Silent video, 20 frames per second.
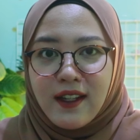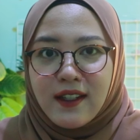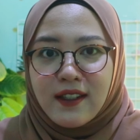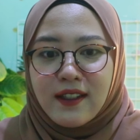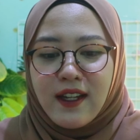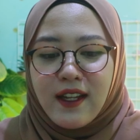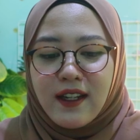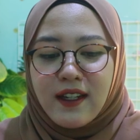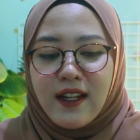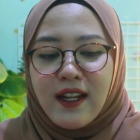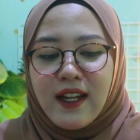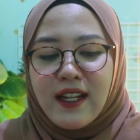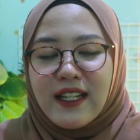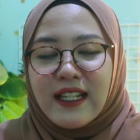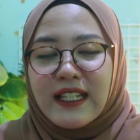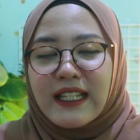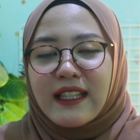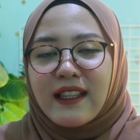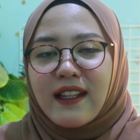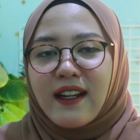Dan
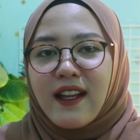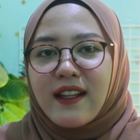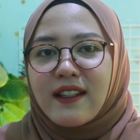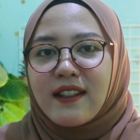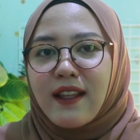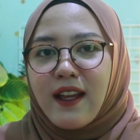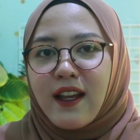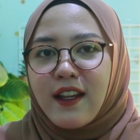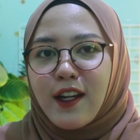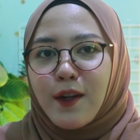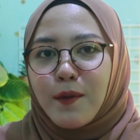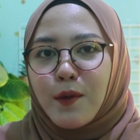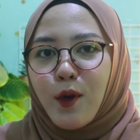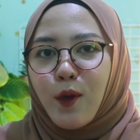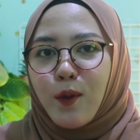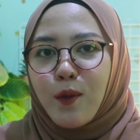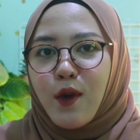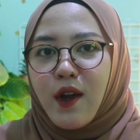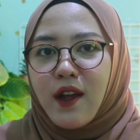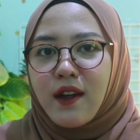setelah Zahir
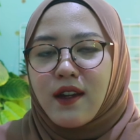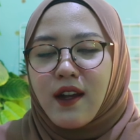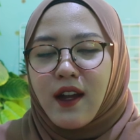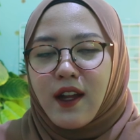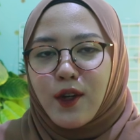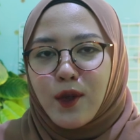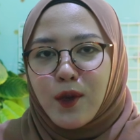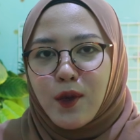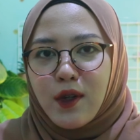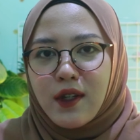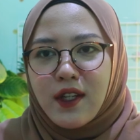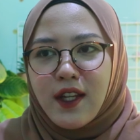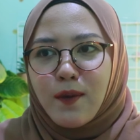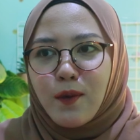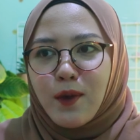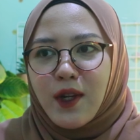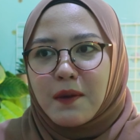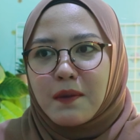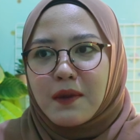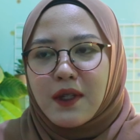berhubungan dengan Nur, dia
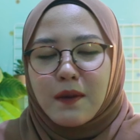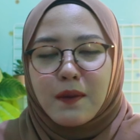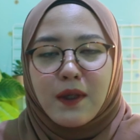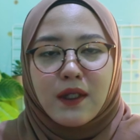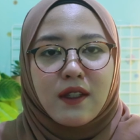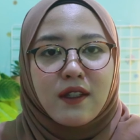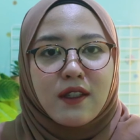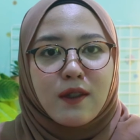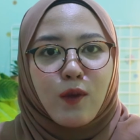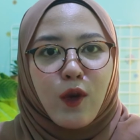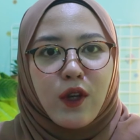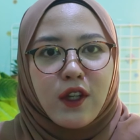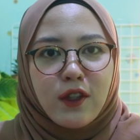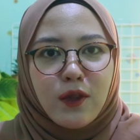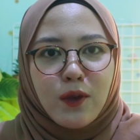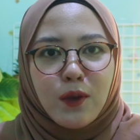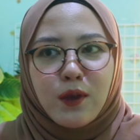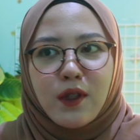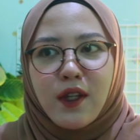mulai menikmati semua itu.